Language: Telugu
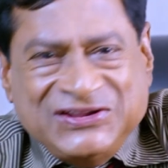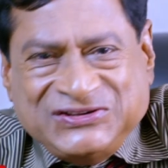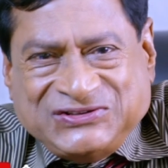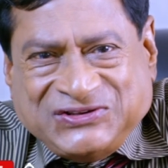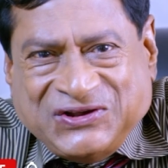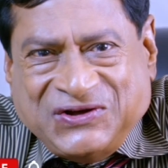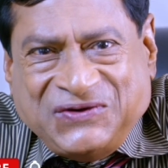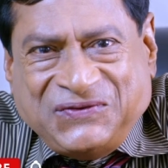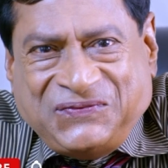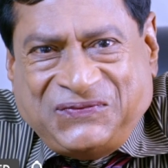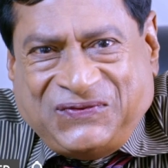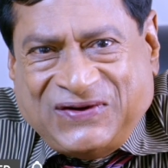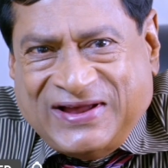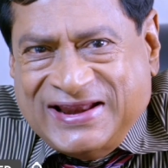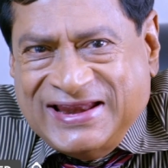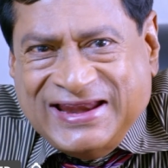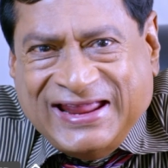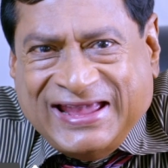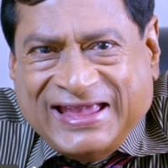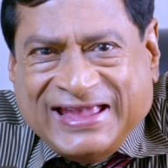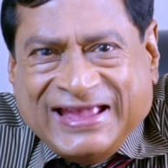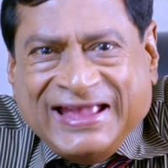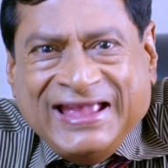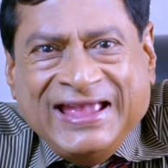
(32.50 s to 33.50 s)
సో
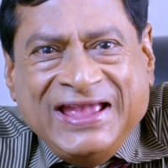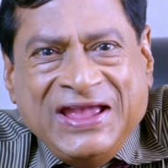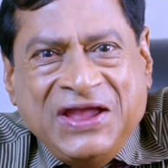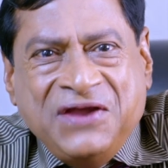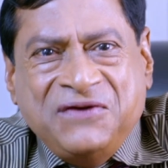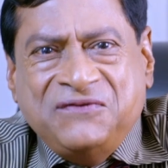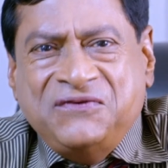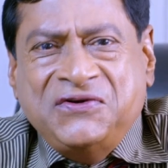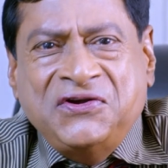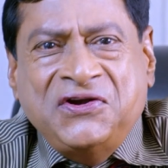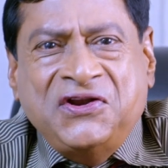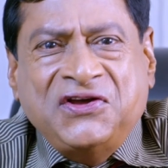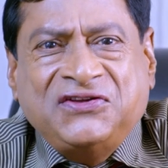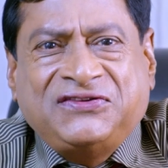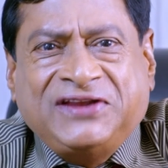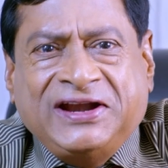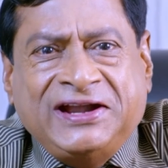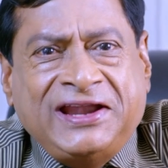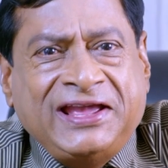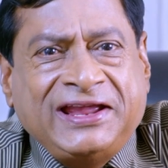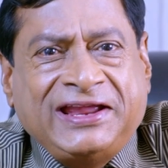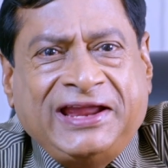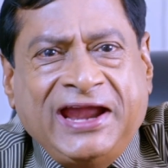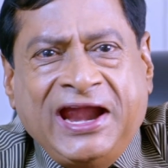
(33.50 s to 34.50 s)
ఫన్నీ విండోస్
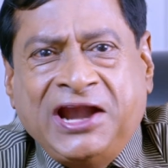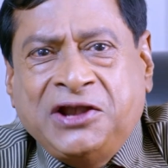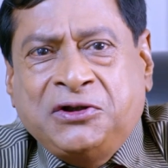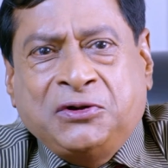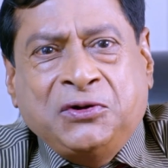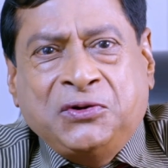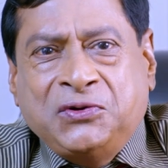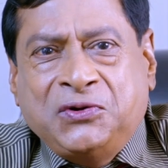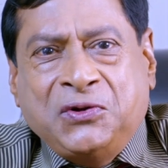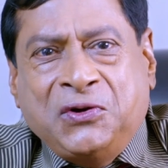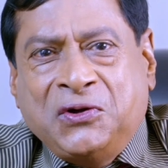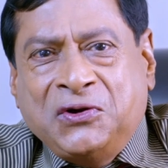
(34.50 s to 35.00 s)
అంటే గేట్లు